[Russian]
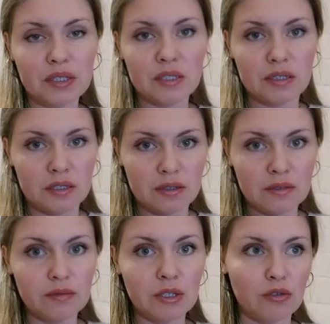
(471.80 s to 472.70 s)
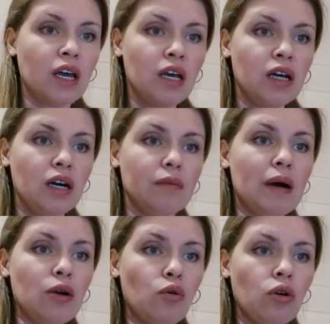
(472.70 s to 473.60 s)
5,1 маркорм.
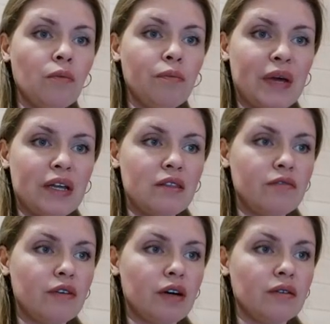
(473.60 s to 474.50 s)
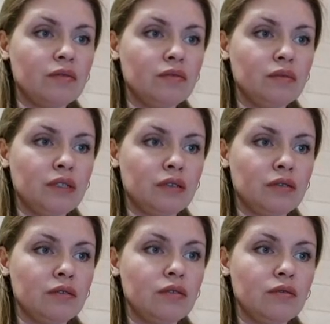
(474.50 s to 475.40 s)
Маркорм 5,2 мы
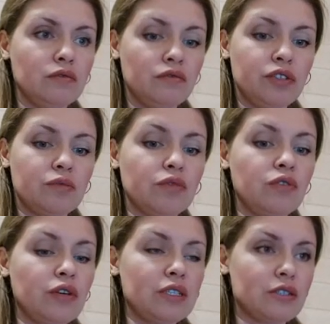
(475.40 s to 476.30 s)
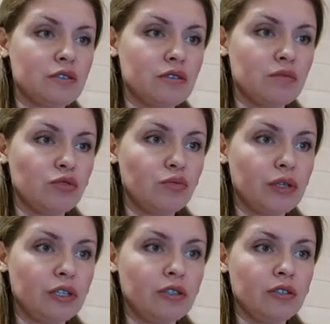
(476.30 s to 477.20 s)
видим 27
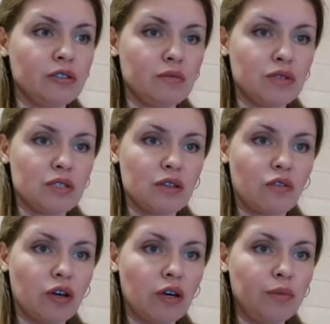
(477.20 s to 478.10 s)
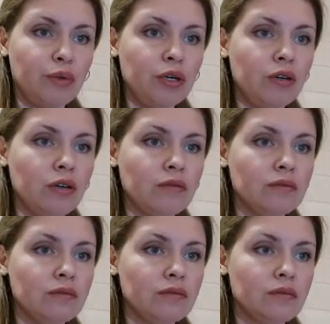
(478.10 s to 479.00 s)
рублей 72 копейки.
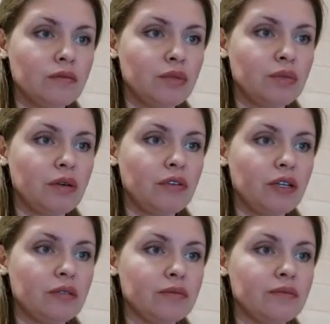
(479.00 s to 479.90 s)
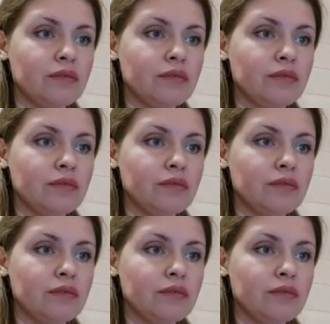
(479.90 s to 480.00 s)
Прибавляем